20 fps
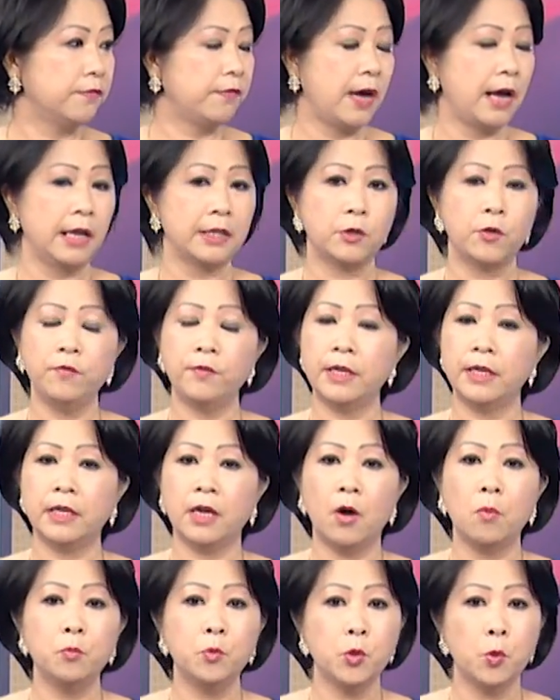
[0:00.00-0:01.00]
và quý vị
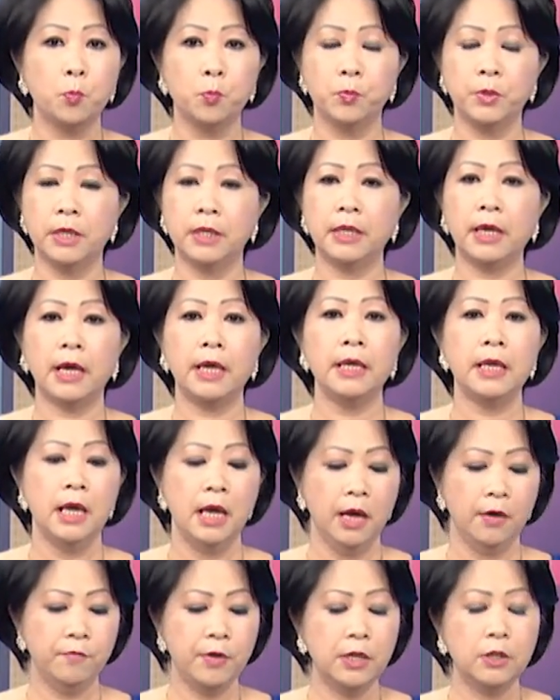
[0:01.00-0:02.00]
không dùng những cái
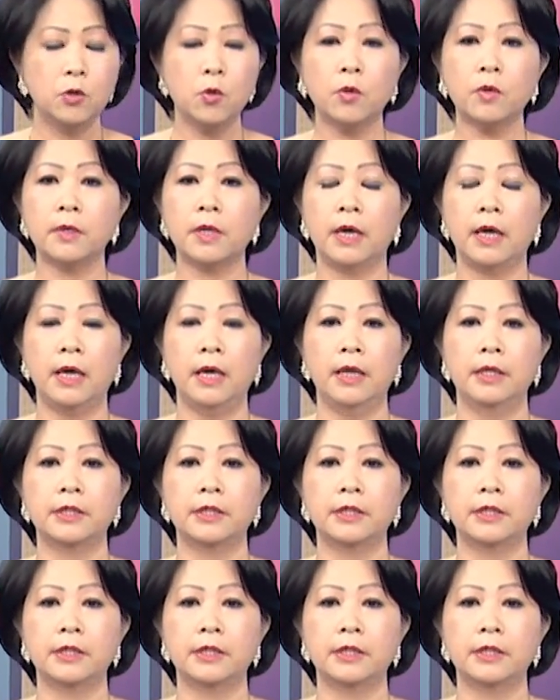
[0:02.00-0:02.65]
viên thuốc uh,